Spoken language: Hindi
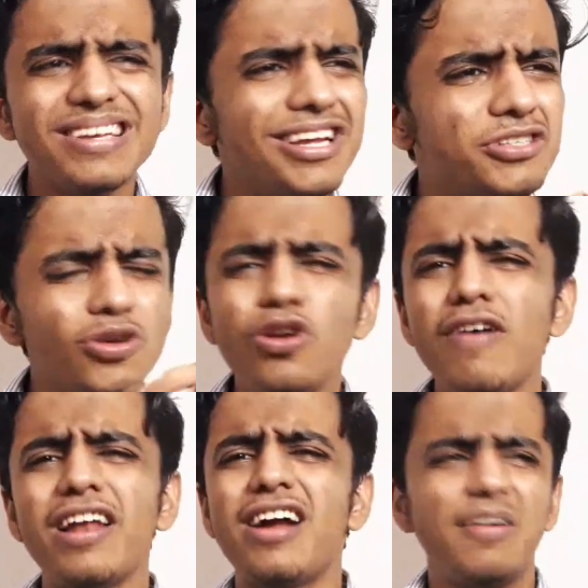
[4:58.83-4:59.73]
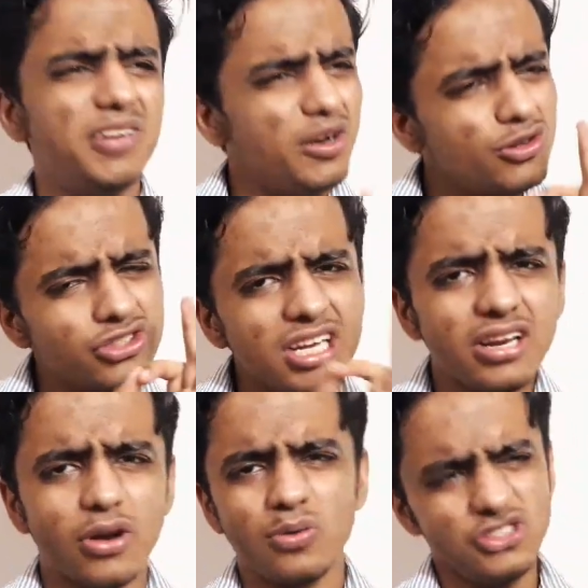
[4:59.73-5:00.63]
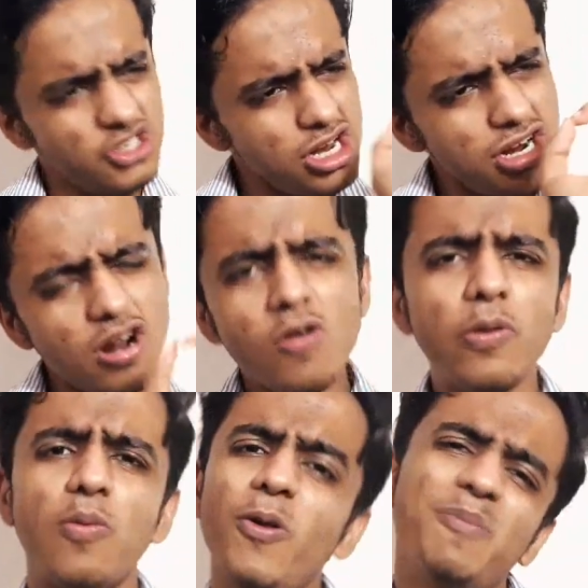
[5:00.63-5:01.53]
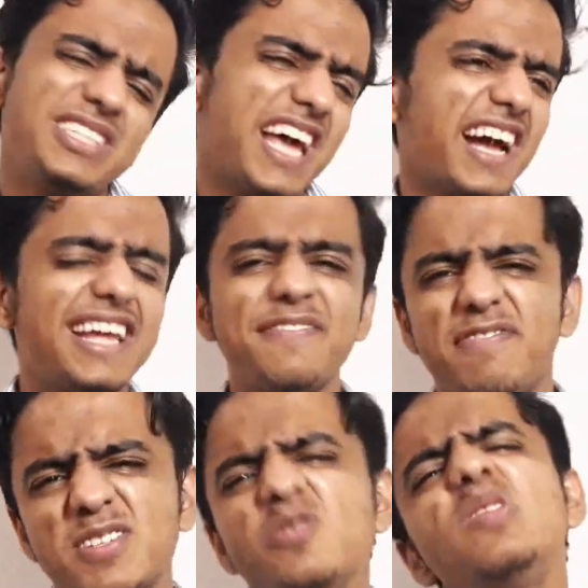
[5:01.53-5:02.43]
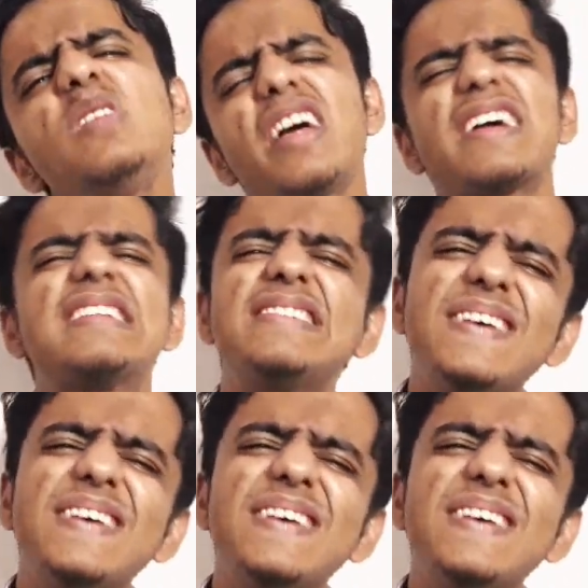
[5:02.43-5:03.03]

ये चिल वाले काम नहीं करो चिल रहो चिल रहो तो बहुत मजा आएगा ये फजूल लड़का तो